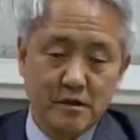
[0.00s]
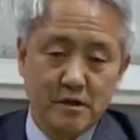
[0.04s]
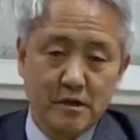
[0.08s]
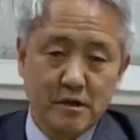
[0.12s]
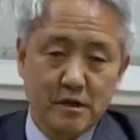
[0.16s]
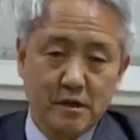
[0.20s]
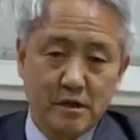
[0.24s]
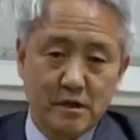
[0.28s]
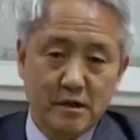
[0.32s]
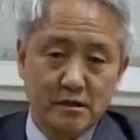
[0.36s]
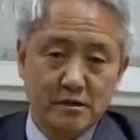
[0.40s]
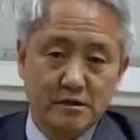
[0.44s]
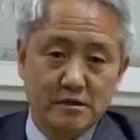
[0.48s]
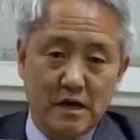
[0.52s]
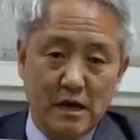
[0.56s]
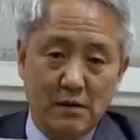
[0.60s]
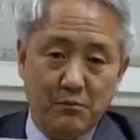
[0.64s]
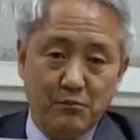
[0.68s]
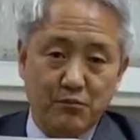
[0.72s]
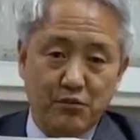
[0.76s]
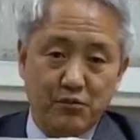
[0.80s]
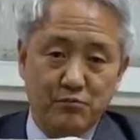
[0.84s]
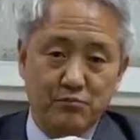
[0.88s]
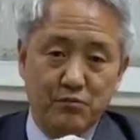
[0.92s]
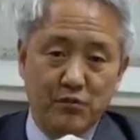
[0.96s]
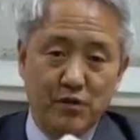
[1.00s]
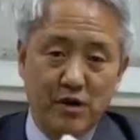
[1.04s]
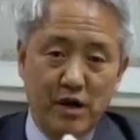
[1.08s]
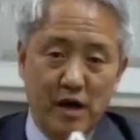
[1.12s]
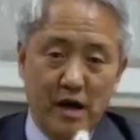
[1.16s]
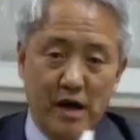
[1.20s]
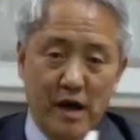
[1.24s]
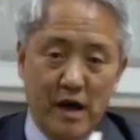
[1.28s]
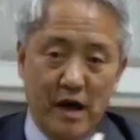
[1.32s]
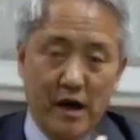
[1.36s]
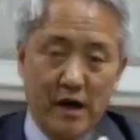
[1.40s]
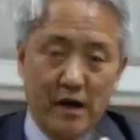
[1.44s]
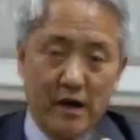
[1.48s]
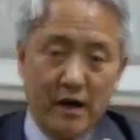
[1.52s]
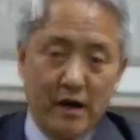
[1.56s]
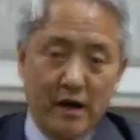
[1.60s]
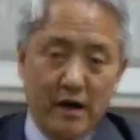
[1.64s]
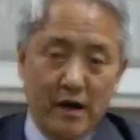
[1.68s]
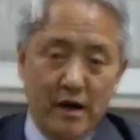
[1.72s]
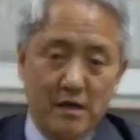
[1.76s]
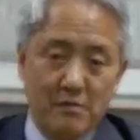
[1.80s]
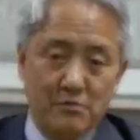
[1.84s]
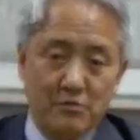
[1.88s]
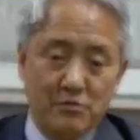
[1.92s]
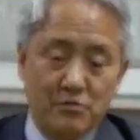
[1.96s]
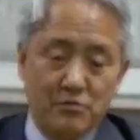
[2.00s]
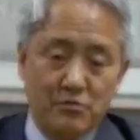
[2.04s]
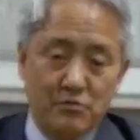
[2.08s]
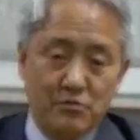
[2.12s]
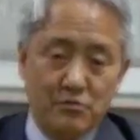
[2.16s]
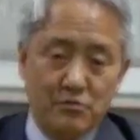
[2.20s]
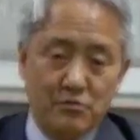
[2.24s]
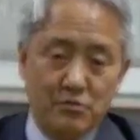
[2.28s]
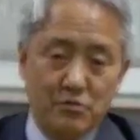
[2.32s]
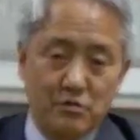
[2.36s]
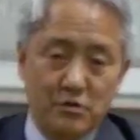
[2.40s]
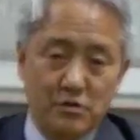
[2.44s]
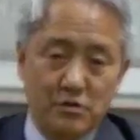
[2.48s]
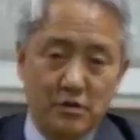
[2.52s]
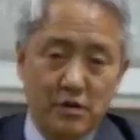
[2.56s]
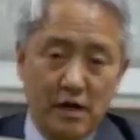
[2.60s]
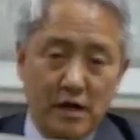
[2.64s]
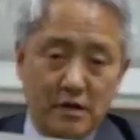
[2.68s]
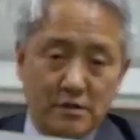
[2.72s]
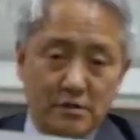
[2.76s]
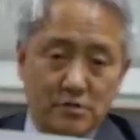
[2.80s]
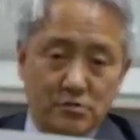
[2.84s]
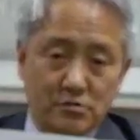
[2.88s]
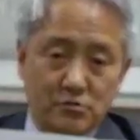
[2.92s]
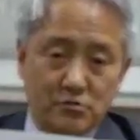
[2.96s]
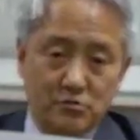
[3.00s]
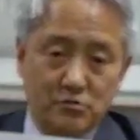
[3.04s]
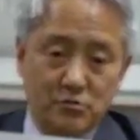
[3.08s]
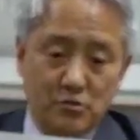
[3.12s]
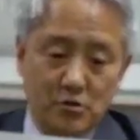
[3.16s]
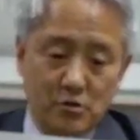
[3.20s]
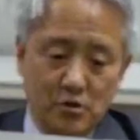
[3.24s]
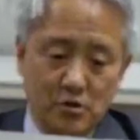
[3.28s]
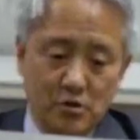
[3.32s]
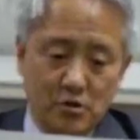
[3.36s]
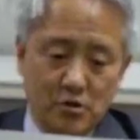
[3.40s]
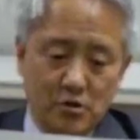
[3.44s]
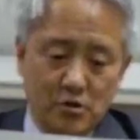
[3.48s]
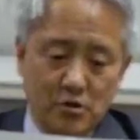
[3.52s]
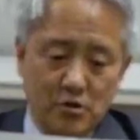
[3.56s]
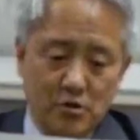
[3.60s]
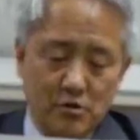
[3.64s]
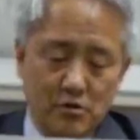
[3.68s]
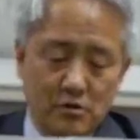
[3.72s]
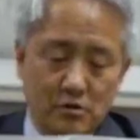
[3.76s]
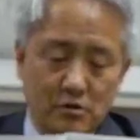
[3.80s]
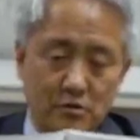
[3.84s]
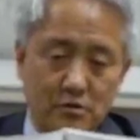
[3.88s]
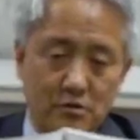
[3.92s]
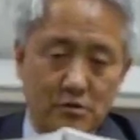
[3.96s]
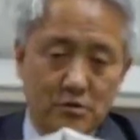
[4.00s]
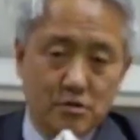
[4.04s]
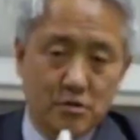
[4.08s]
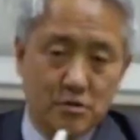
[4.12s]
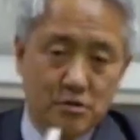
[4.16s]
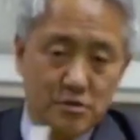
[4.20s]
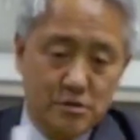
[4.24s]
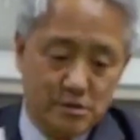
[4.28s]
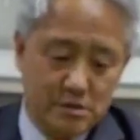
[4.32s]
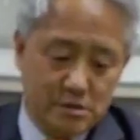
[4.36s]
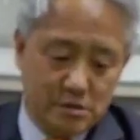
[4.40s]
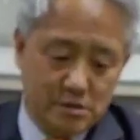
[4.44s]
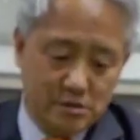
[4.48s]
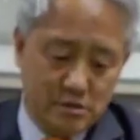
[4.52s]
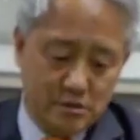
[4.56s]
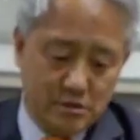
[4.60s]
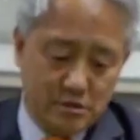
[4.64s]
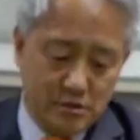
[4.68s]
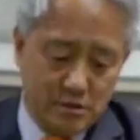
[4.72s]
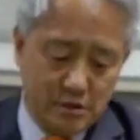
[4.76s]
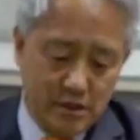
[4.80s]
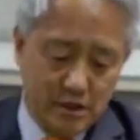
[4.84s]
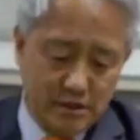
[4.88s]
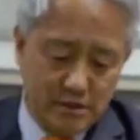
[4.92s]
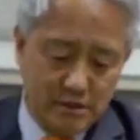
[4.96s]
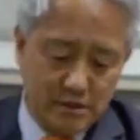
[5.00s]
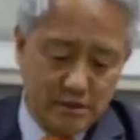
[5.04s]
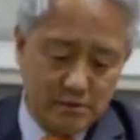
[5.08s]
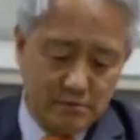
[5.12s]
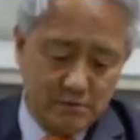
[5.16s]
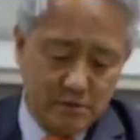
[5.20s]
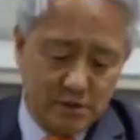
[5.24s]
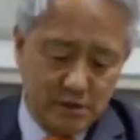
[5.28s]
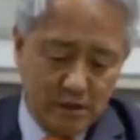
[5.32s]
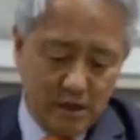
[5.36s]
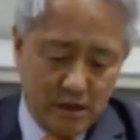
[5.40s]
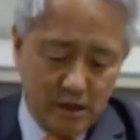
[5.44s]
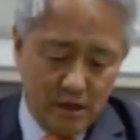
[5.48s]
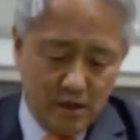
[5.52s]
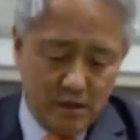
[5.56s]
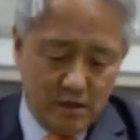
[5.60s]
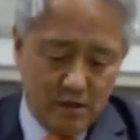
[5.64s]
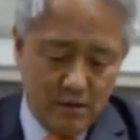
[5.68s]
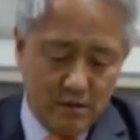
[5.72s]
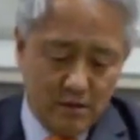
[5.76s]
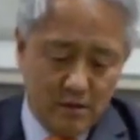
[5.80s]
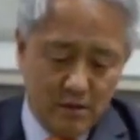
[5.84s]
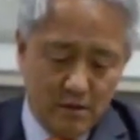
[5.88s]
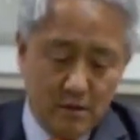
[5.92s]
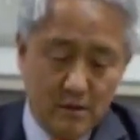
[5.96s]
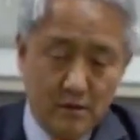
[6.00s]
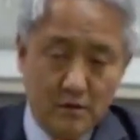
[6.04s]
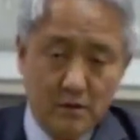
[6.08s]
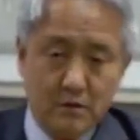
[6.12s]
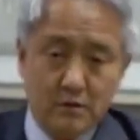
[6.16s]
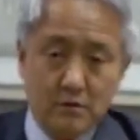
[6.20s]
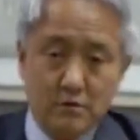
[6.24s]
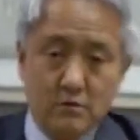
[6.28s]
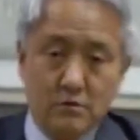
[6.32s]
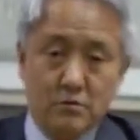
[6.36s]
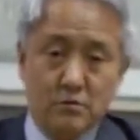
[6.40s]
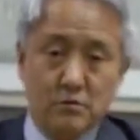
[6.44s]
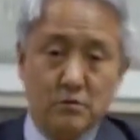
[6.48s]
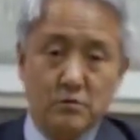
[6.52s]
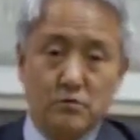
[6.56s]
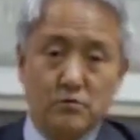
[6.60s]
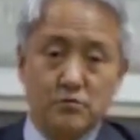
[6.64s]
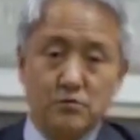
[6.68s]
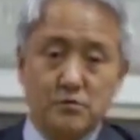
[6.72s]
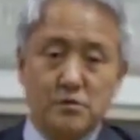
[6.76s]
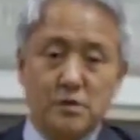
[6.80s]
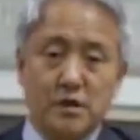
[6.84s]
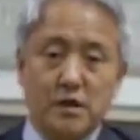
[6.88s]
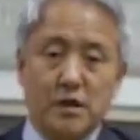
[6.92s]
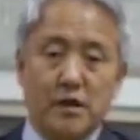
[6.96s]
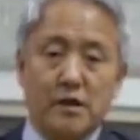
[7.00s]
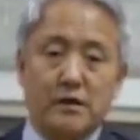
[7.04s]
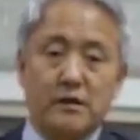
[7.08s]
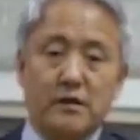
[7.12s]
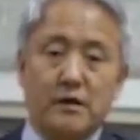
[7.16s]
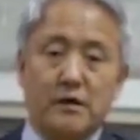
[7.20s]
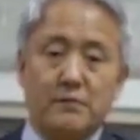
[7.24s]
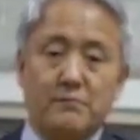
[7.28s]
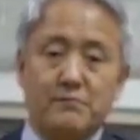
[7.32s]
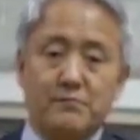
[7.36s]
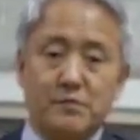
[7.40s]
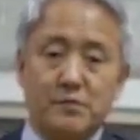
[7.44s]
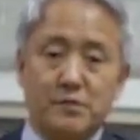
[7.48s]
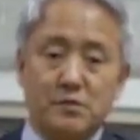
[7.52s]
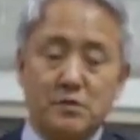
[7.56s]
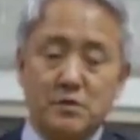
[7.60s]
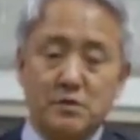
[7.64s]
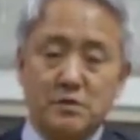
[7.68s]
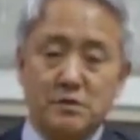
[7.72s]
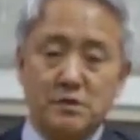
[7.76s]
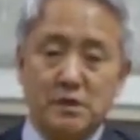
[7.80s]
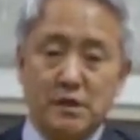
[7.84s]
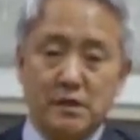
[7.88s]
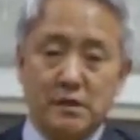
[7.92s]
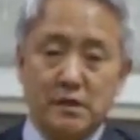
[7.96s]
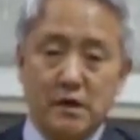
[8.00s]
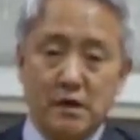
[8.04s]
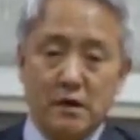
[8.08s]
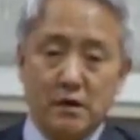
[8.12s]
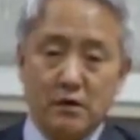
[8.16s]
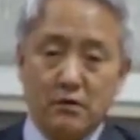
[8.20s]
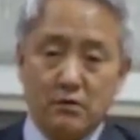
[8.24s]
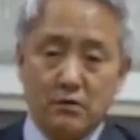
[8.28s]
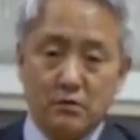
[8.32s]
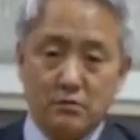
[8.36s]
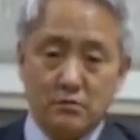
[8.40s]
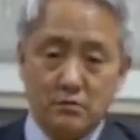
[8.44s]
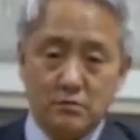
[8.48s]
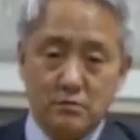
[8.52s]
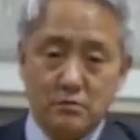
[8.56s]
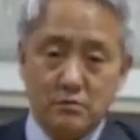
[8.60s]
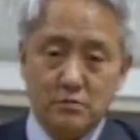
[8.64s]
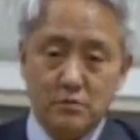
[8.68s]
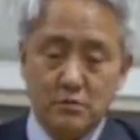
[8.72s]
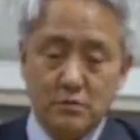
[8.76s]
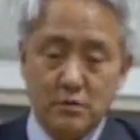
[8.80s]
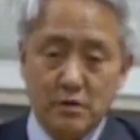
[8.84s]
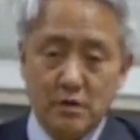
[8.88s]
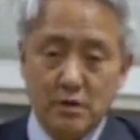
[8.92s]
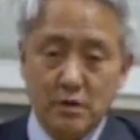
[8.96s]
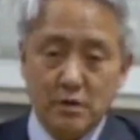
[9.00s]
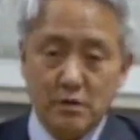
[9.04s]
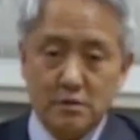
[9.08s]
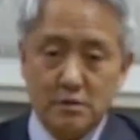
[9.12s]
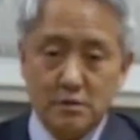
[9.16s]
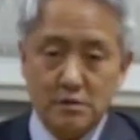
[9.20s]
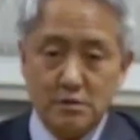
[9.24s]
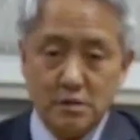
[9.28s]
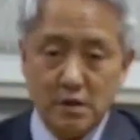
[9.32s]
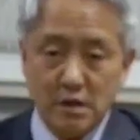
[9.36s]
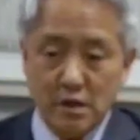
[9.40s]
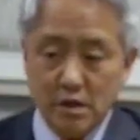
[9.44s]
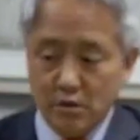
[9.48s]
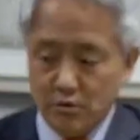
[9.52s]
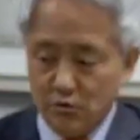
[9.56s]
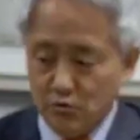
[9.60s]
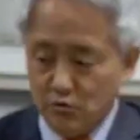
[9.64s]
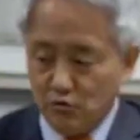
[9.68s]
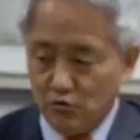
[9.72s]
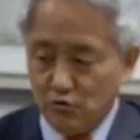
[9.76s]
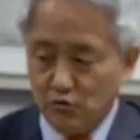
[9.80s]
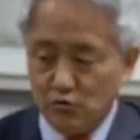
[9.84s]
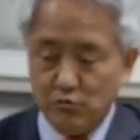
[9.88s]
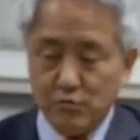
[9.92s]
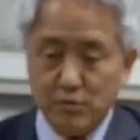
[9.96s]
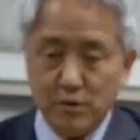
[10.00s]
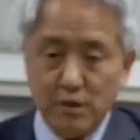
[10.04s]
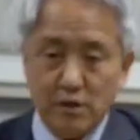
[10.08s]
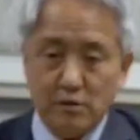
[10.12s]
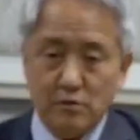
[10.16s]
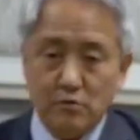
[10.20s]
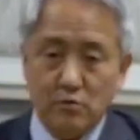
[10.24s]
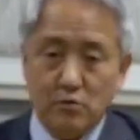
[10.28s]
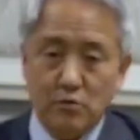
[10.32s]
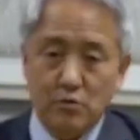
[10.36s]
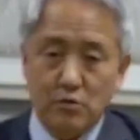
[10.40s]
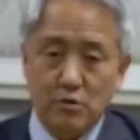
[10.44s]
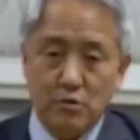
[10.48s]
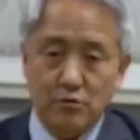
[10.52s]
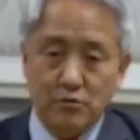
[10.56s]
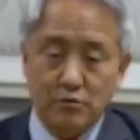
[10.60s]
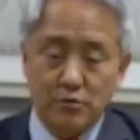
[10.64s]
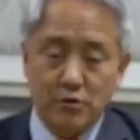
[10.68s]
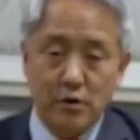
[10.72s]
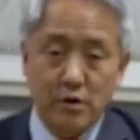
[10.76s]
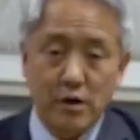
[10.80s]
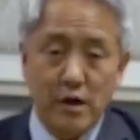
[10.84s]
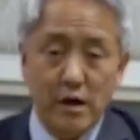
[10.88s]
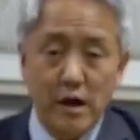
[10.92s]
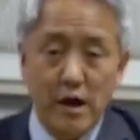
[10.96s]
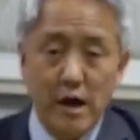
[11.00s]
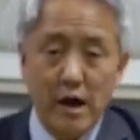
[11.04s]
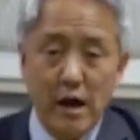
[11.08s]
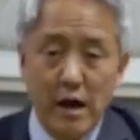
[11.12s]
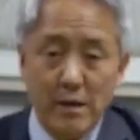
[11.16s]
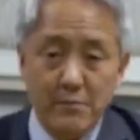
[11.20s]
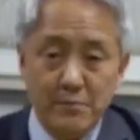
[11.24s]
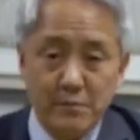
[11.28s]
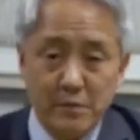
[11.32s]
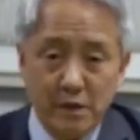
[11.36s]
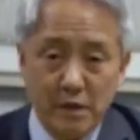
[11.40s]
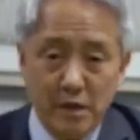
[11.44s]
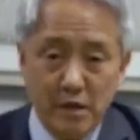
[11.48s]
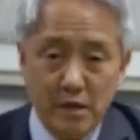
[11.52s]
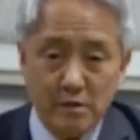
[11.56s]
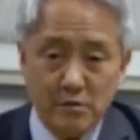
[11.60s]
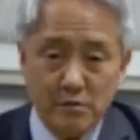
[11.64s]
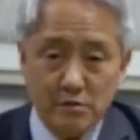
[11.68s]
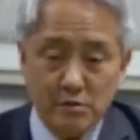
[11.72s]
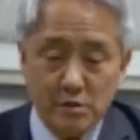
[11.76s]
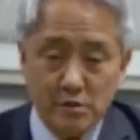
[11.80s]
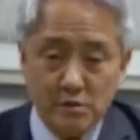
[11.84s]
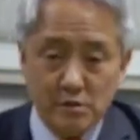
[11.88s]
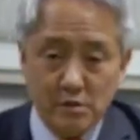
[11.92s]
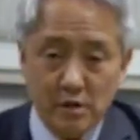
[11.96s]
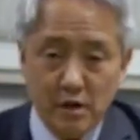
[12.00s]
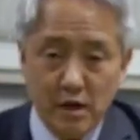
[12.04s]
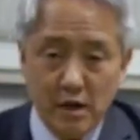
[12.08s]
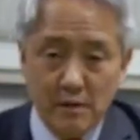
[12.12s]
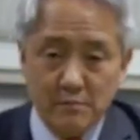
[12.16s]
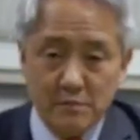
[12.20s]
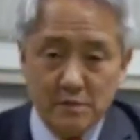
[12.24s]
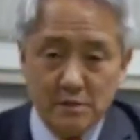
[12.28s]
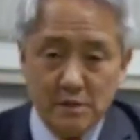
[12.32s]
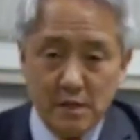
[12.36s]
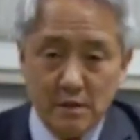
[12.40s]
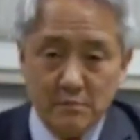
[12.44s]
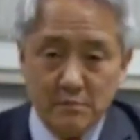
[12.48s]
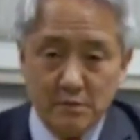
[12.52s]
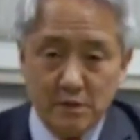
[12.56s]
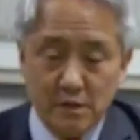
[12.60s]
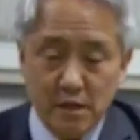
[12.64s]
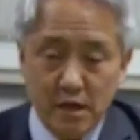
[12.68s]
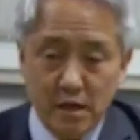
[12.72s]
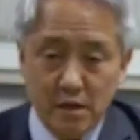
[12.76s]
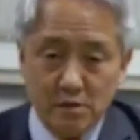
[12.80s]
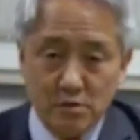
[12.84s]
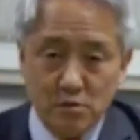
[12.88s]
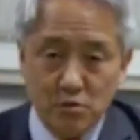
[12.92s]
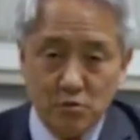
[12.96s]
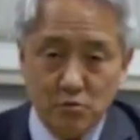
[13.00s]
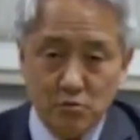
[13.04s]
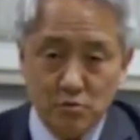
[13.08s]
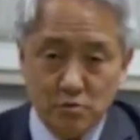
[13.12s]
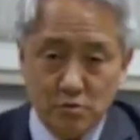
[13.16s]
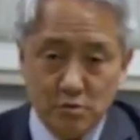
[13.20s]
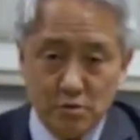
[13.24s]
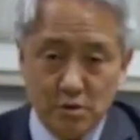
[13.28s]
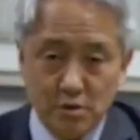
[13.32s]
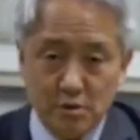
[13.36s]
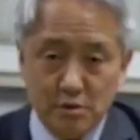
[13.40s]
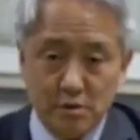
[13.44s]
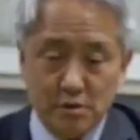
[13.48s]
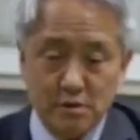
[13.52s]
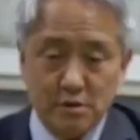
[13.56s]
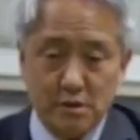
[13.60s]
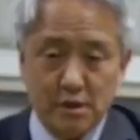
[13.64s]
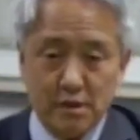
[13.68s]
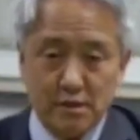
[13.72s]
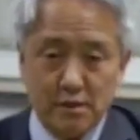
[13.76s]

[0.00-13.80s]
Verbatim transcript: 네, 작품과 아카이브를 가지고 전시를 했습니다. 이 두 사람 전시에 대한 거는 제 유튜브에도 올렸고요. 함께 해주셔서 감사합니다. 좋은 저녁 시간